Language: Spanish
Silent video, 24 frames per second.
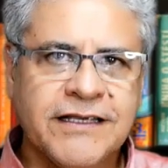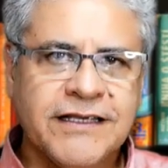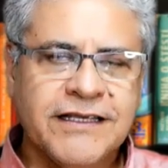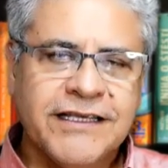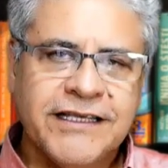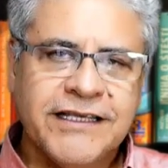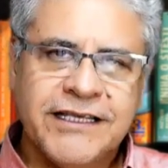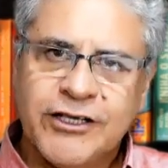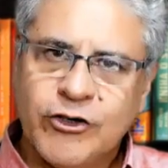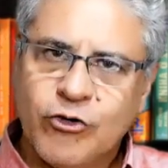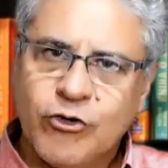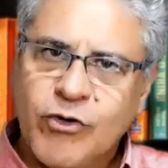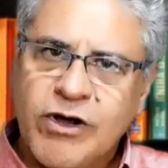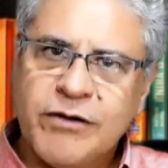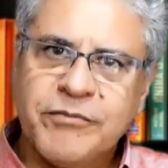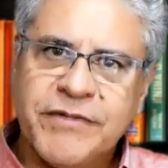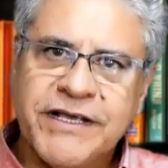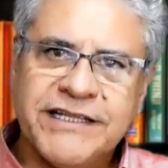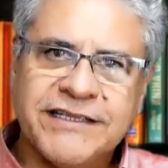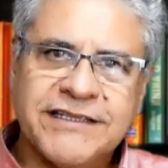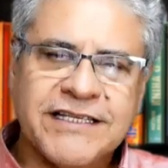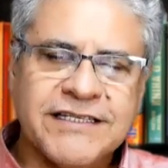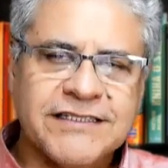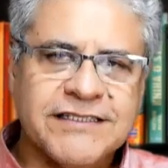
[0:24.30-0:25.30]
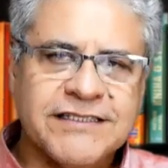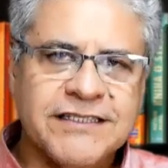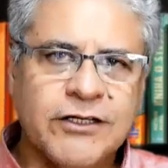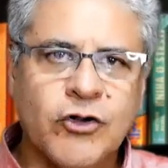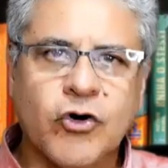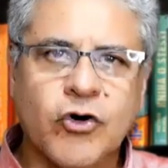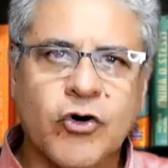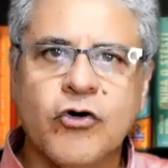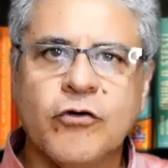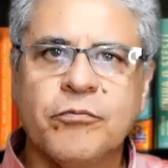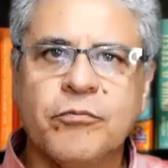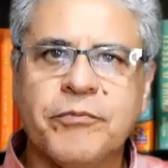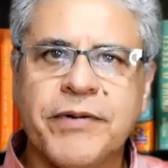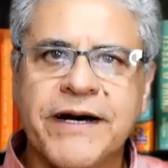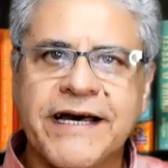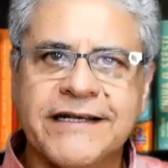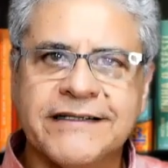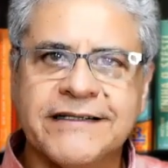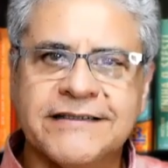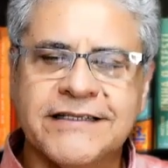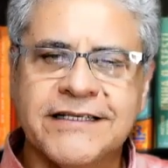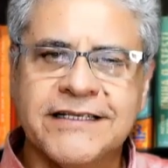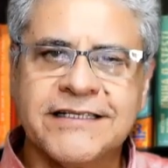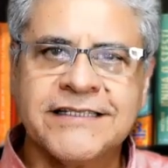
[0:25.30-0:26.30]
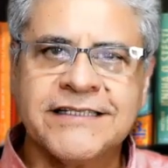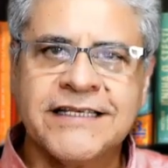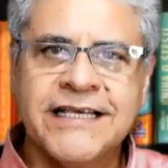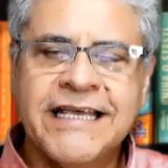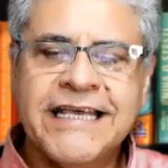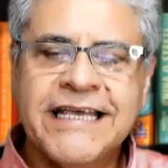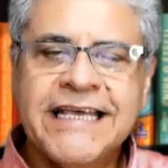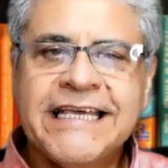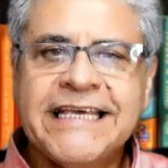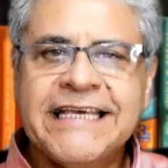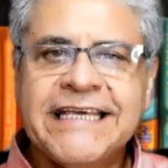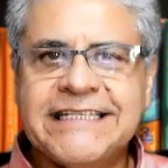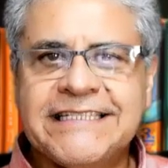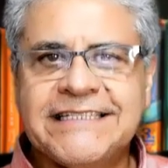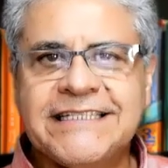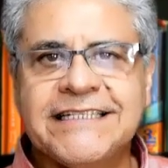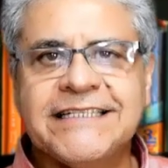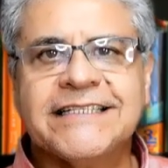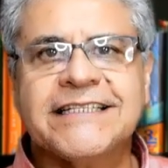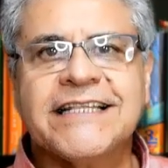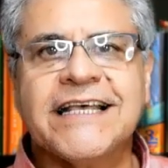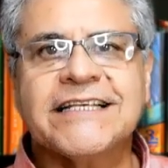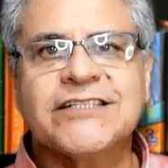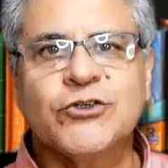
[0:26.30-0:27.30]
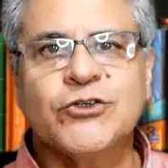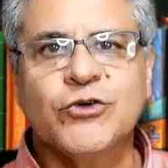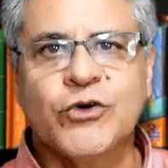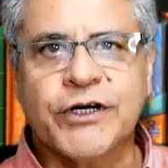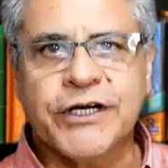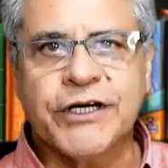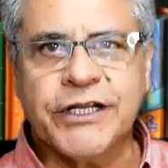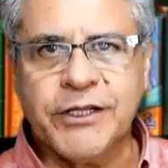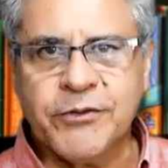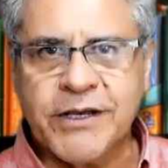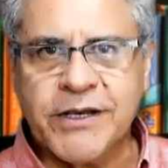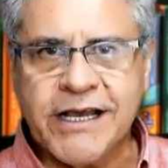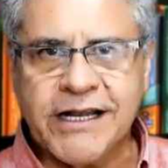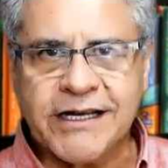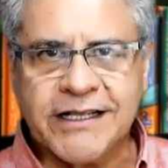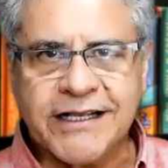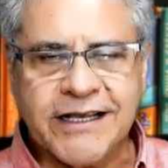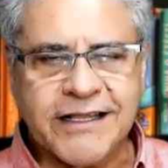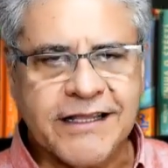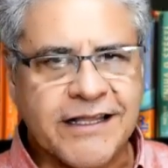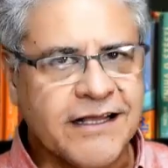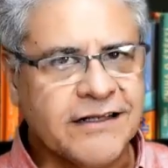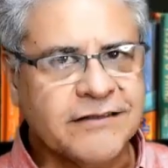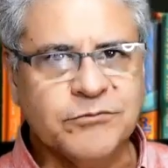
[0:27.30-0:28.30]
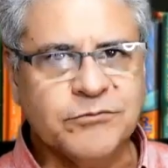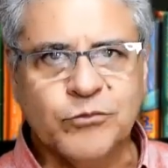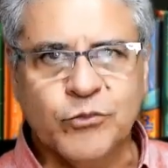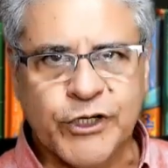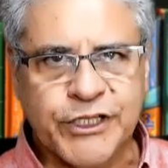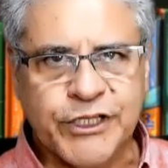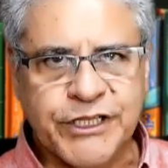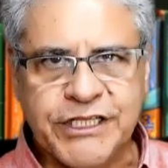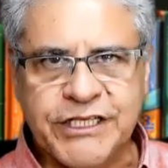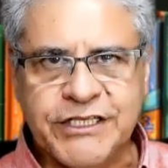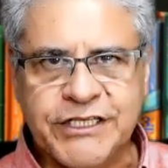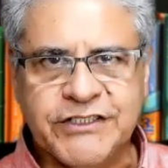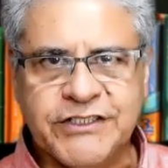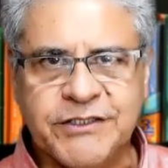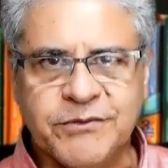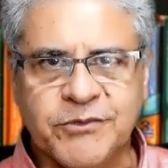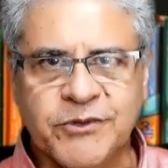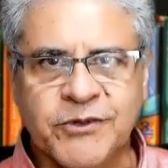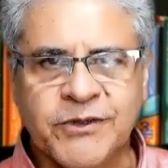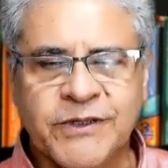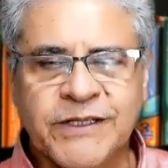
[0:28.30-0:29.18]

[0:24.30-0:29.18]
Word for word: Igualmente si lo compartes y si te suscribes al canal, buenísimo.